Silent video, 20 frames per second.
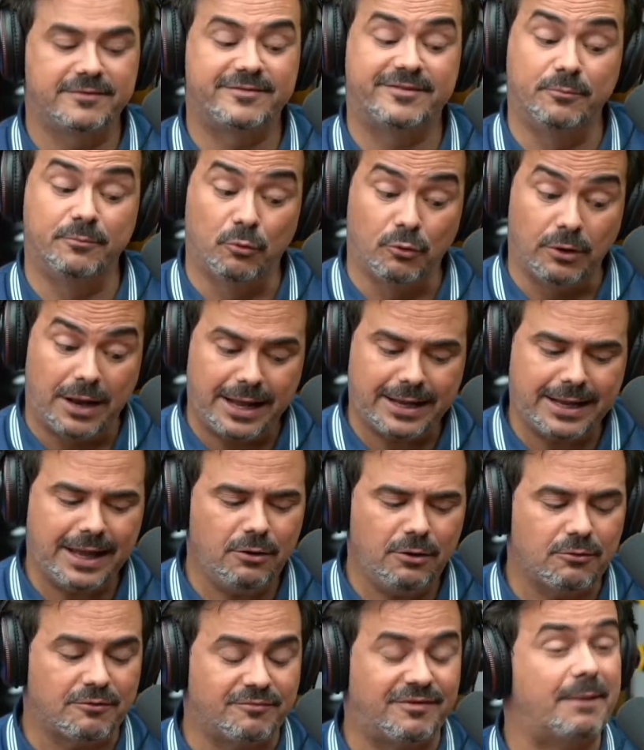esse moleque
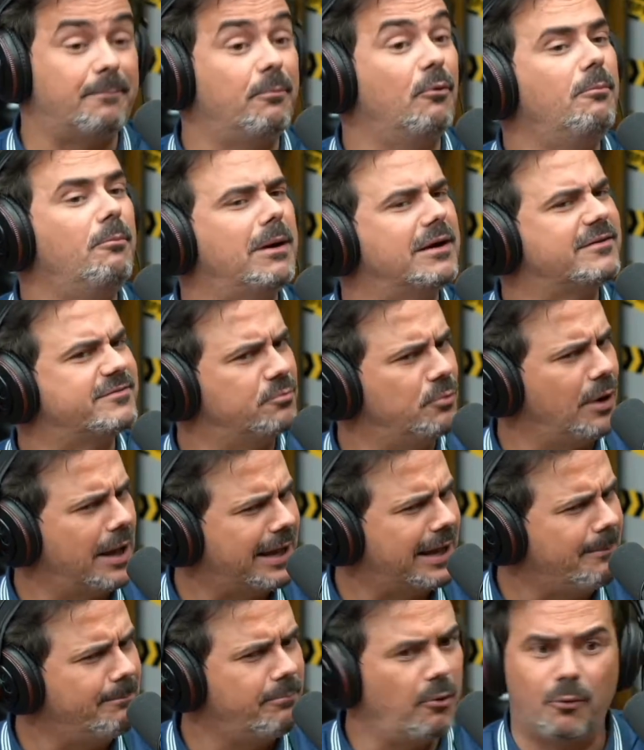é louco, vai bombar, esse
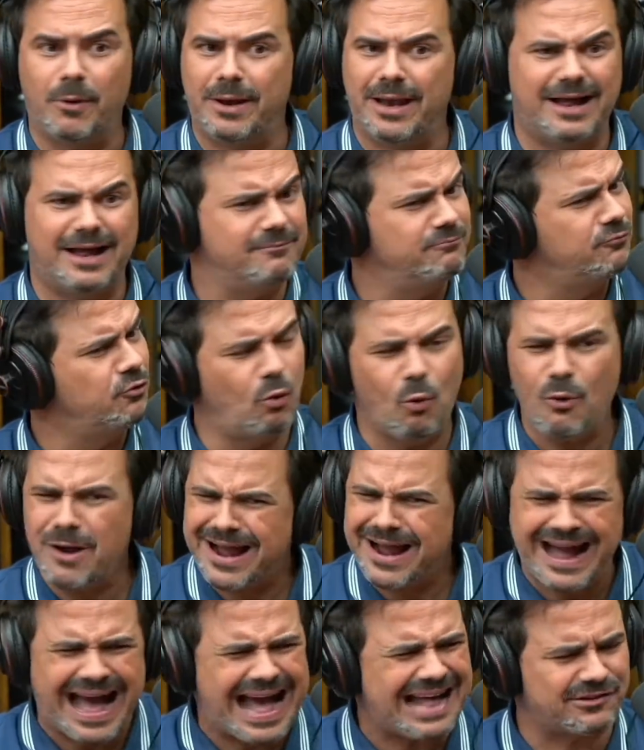moleque é bom, ele é
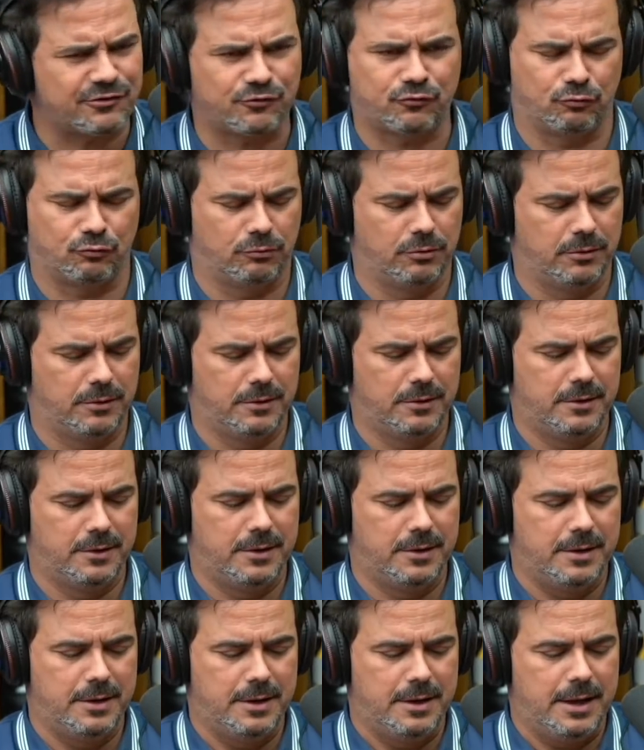loucaço.
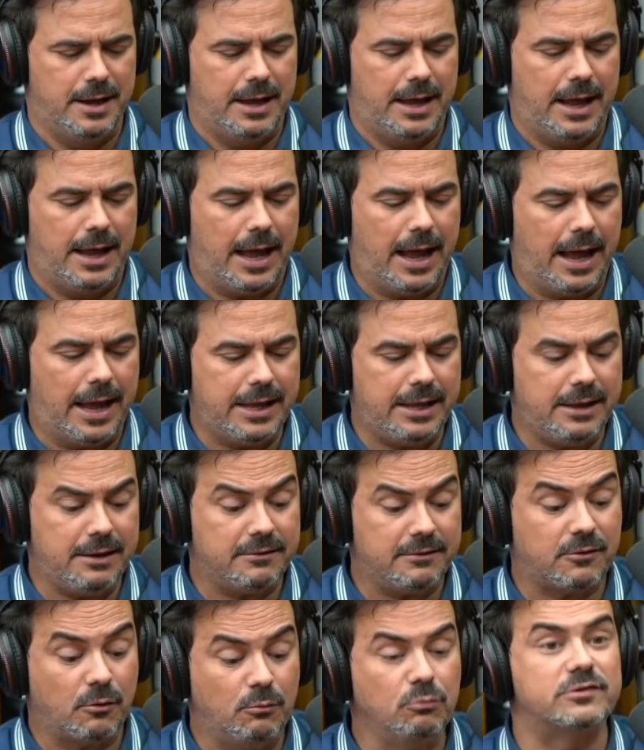
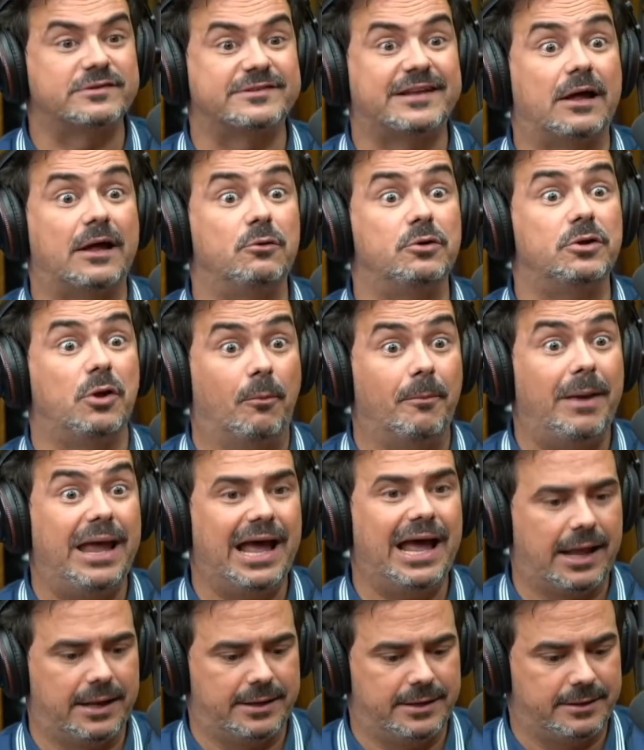Aí, como saiu e deu
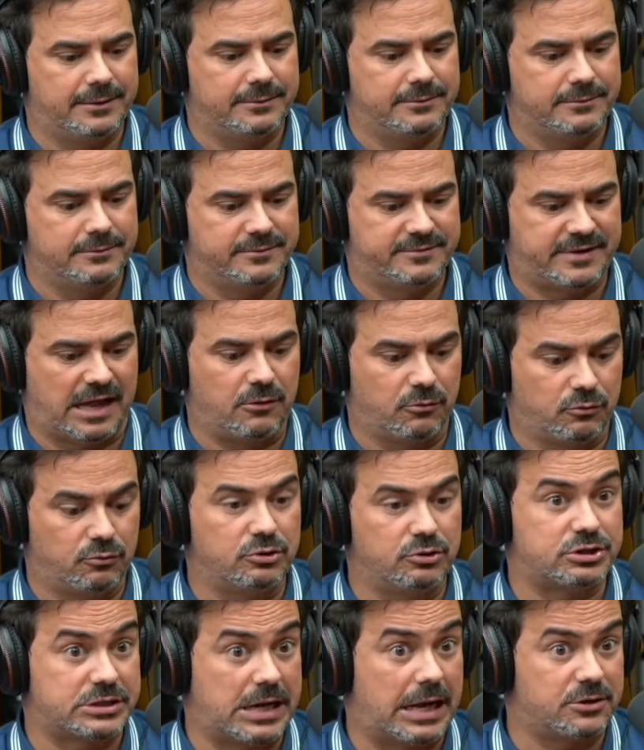merda, saíram
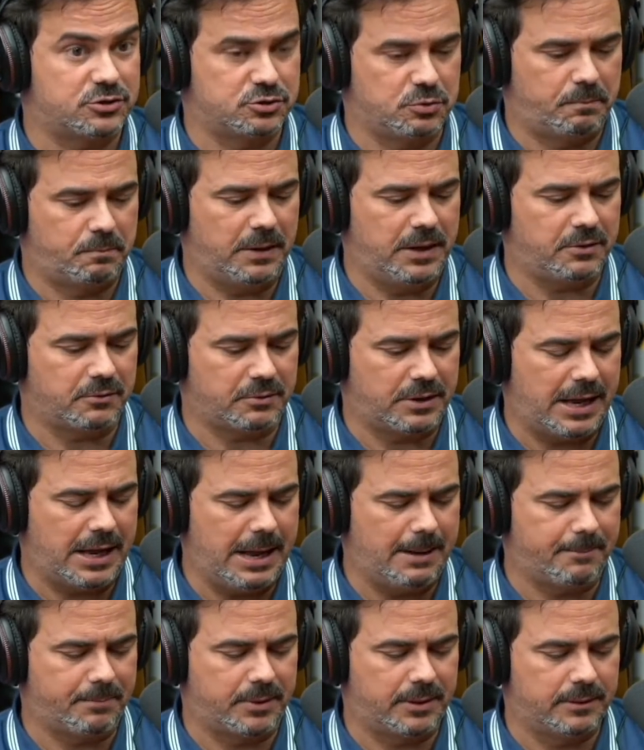dois caras do pânico na
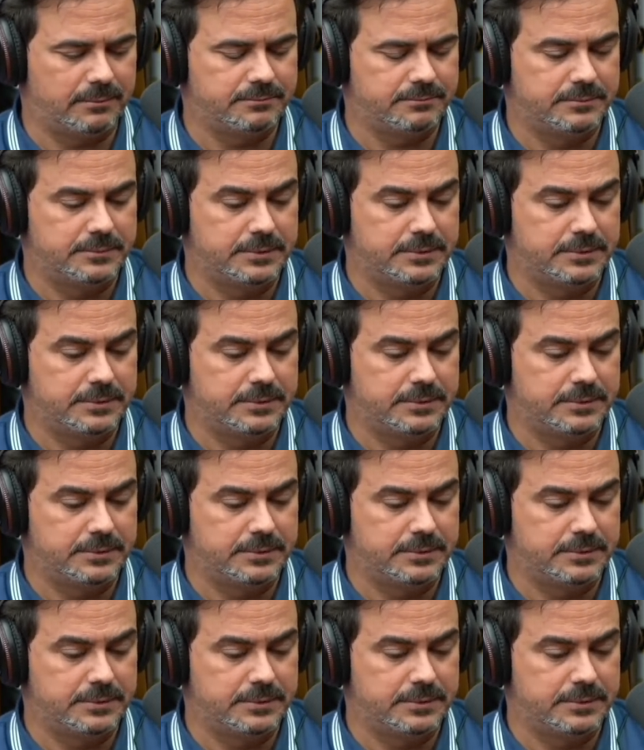época,